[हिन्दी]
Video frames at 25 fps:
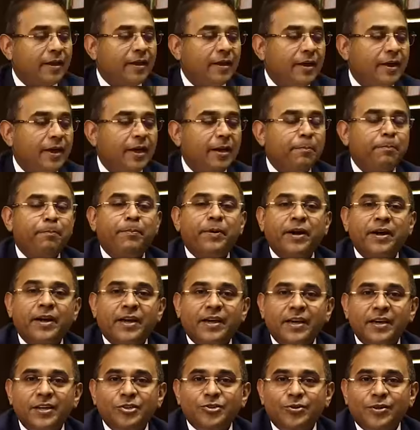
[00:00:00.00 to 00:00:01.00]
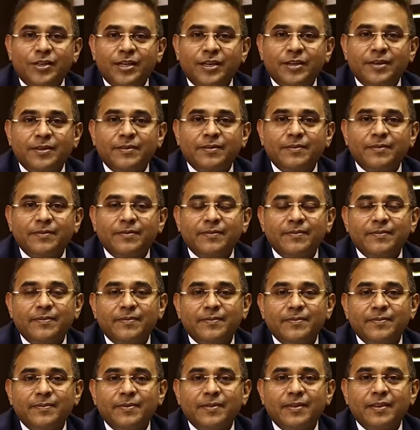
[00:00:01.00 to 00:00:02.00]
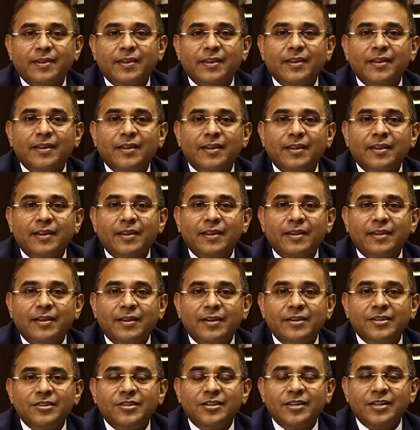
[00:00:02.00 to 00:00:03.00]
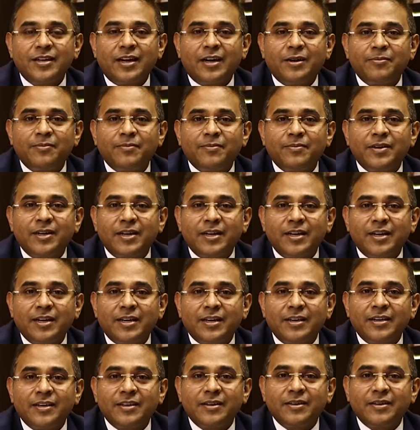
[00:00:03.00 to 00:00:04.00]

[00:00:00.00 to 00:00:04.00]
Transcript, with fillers: ये पंखी जो हैं ये श्री राम लला के